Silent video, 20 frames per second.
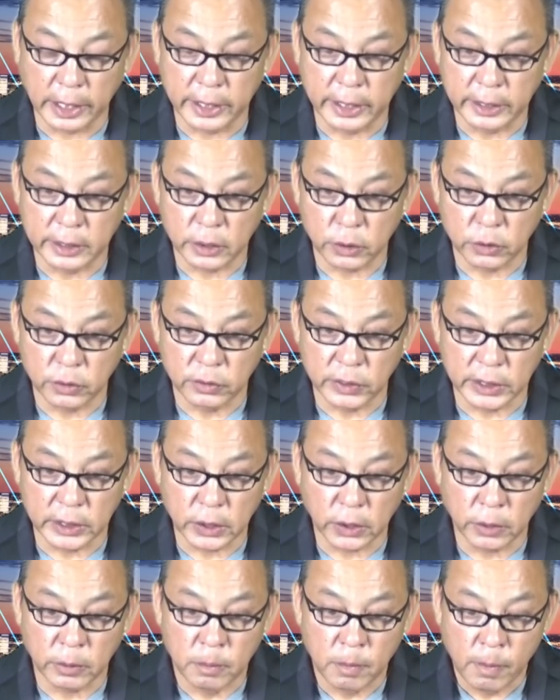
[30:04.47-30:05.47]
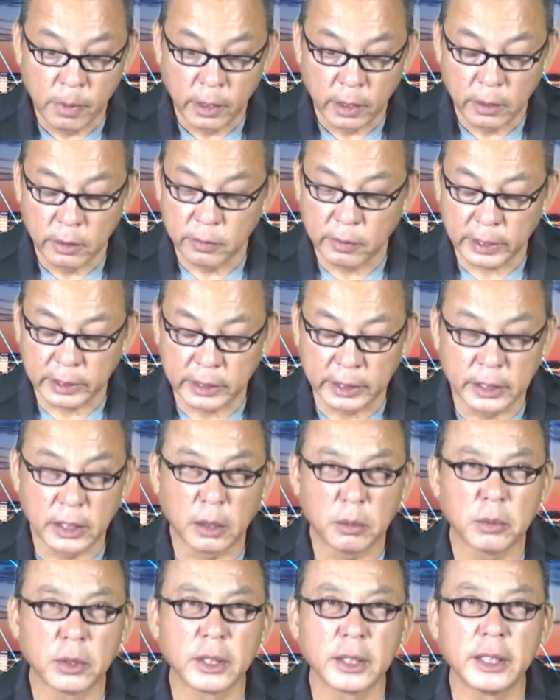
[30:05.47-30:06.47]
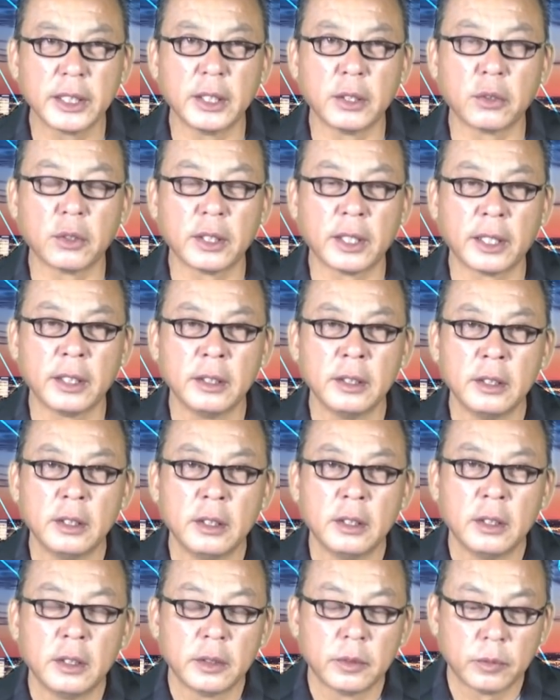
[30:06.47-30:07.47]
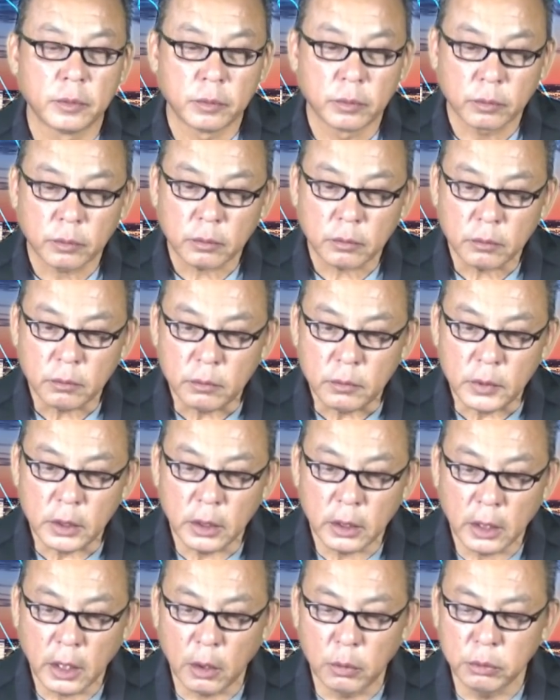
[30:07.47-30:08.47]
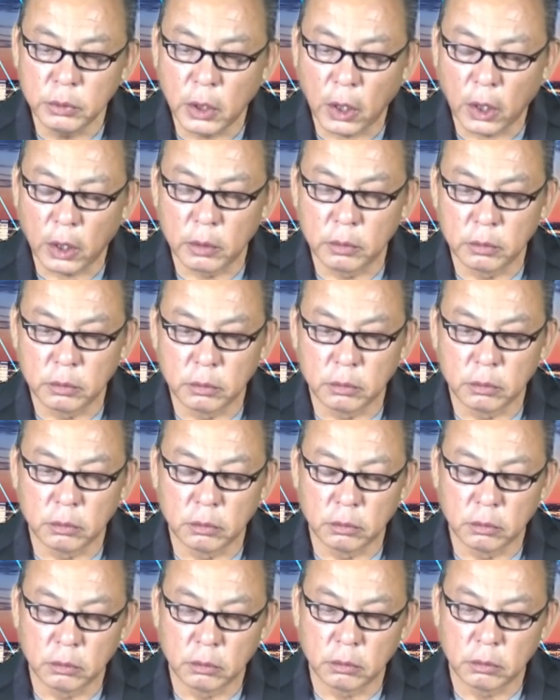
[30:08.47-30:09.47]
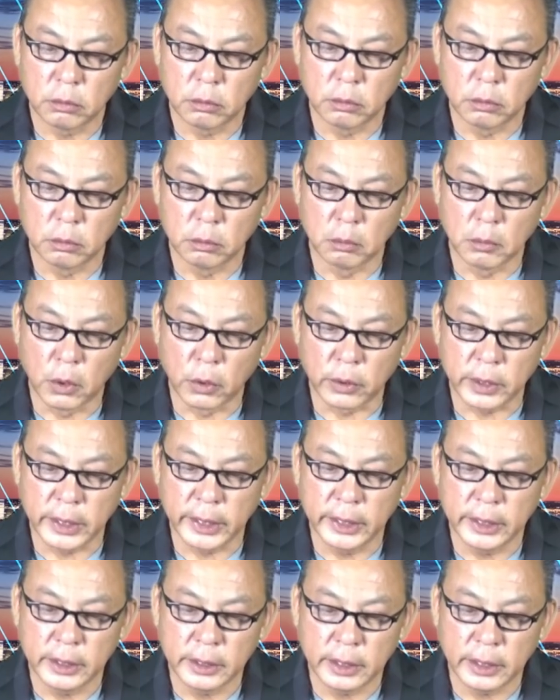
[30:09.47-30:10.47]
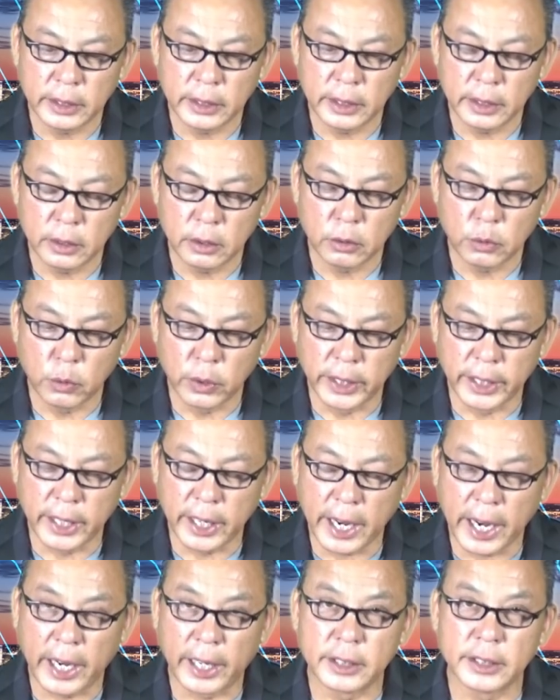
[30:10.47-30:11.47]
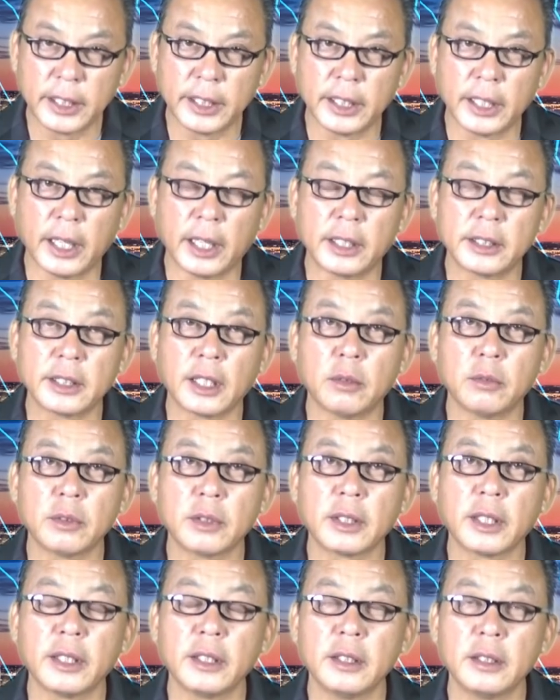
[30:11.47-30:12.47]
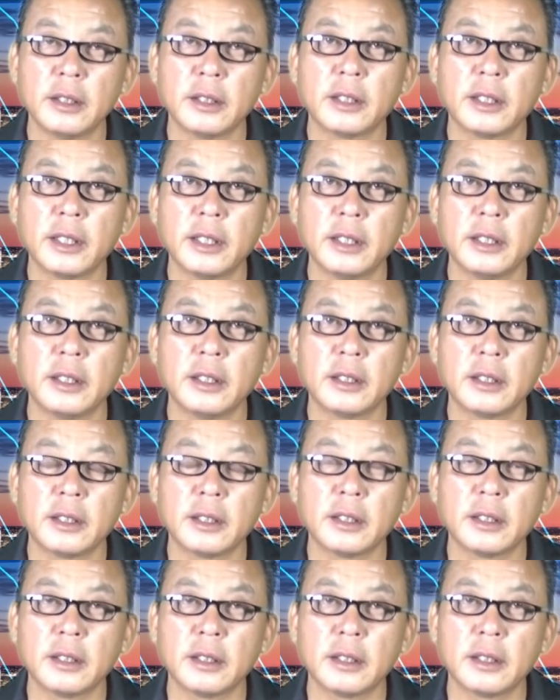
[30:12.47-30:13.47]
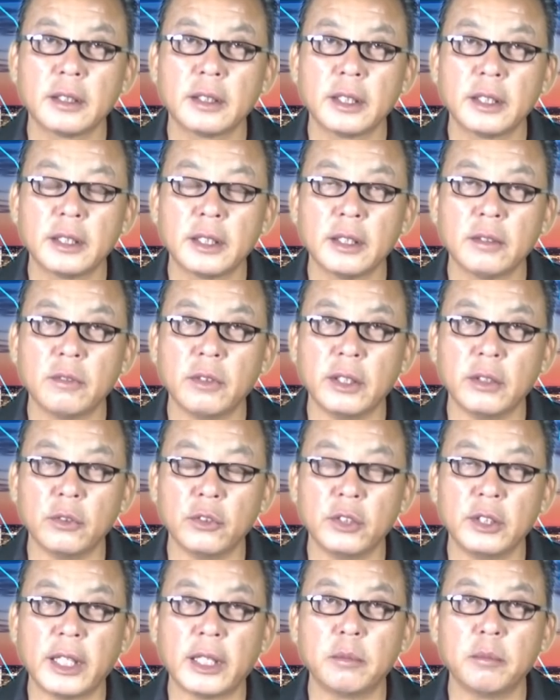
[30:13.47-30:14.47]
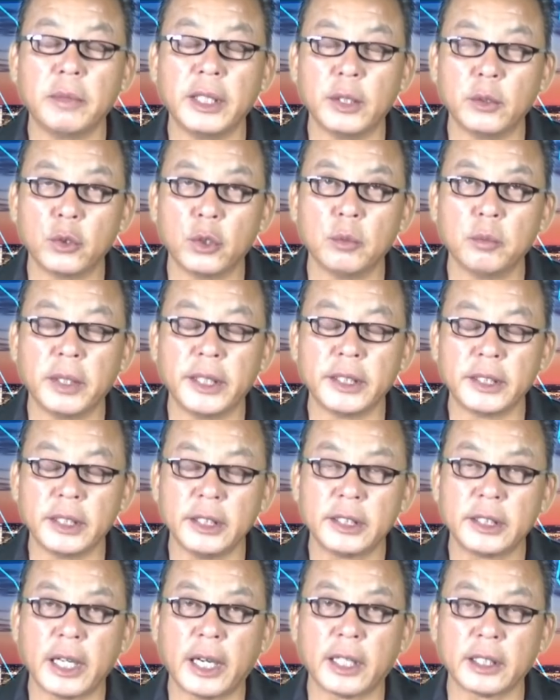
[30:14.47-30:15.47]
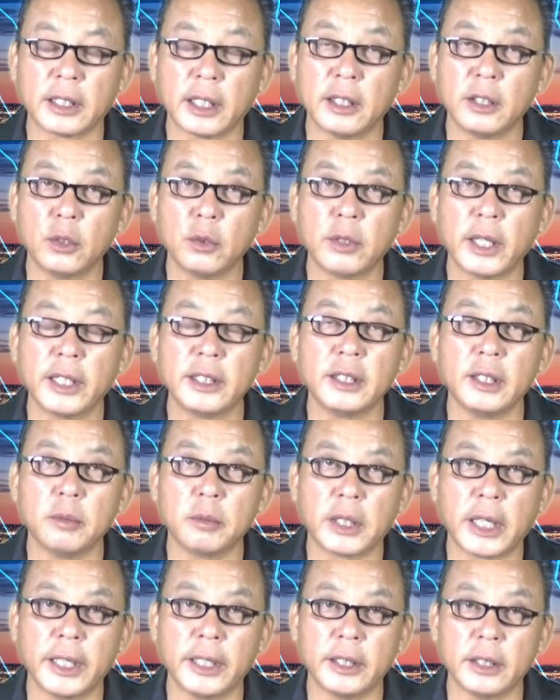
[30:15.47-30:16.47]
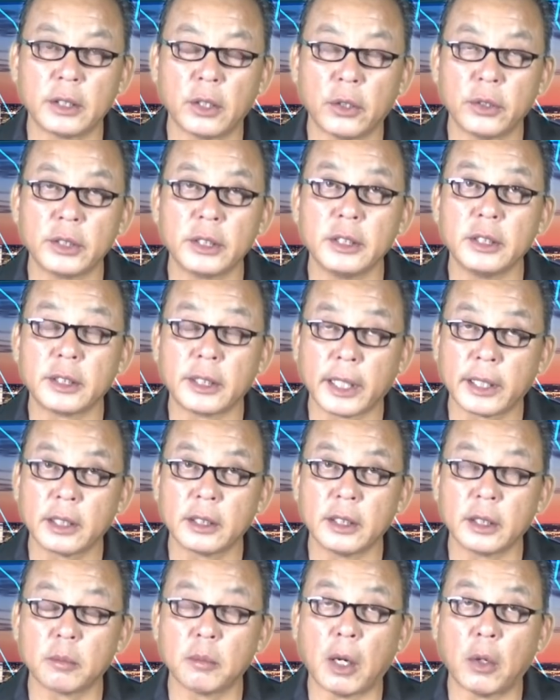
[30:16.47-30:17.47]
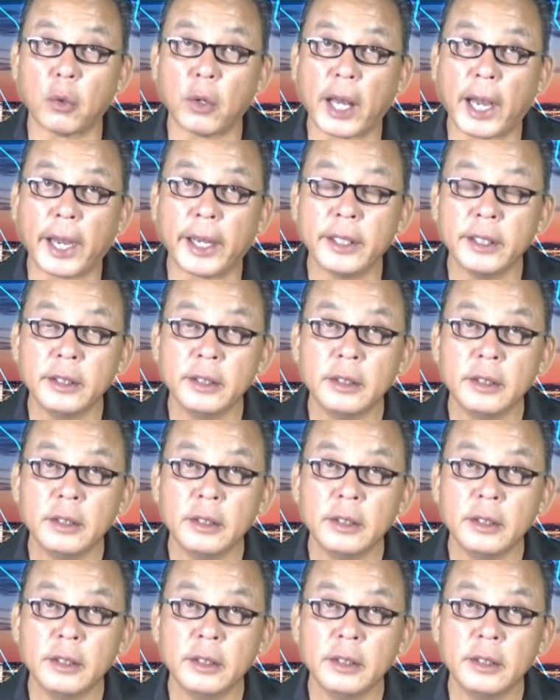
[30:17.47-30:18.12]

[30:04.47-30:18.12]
gửi đến cho quý vị thôi nhưng mà chỉ có một cái điều đó là không còn một cái cái cái quyền hạn gì ở trong cái cái cái chức vụ dân biểu của mình chỉ chờ tới lúc hết nhiệm kỳ nữa thôi chưa chắc đã được bầu lại